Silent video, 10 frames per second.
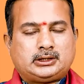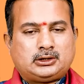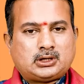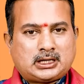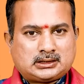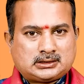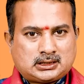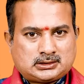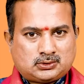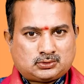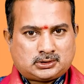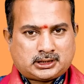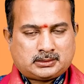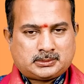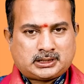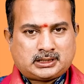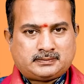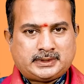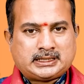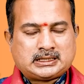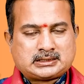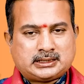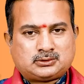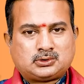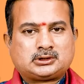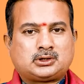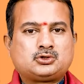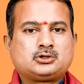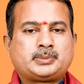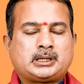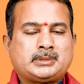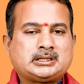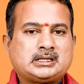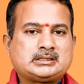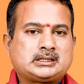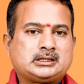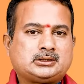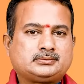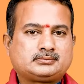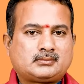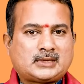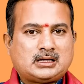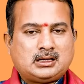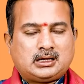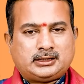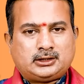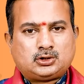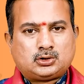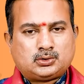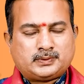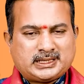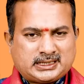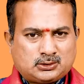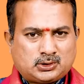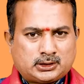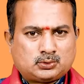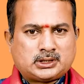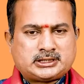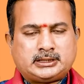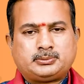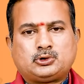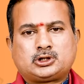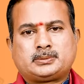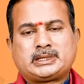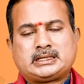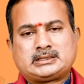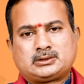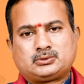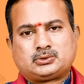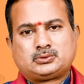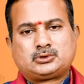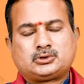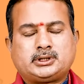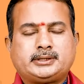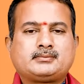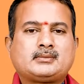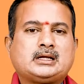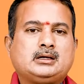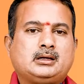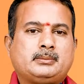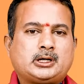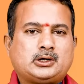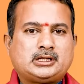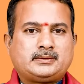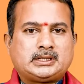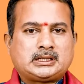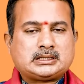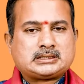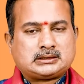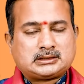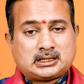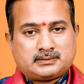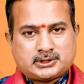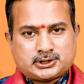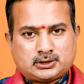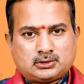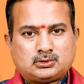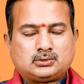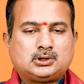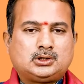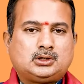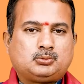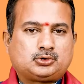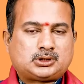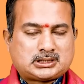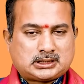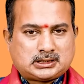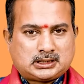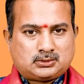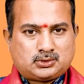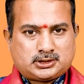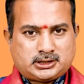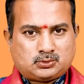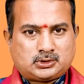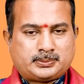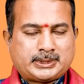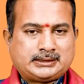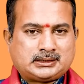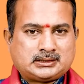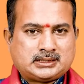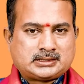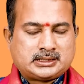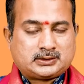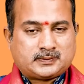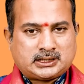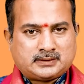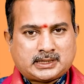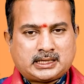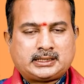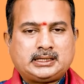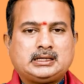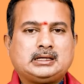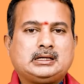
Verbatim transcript: ఎన్నో అనర్థాలు జరుగుతుంటాయి అనమాట అంటే వెహికల్స్గా ఎక్కువగా తరచూ ప్రమాదాలు జరగటం ఇంట్లో వెహికల్ కూడా ఎక్కువగా చెడిపోవటం అనేది జరుగుతూ ఉంటుంది మరియు అదేవిధంగా సంతాన విషయంలో పుత్ర సంతానం గురించి ఎక్కువగా ప్రయత్నం చేసేటువంటి వారికి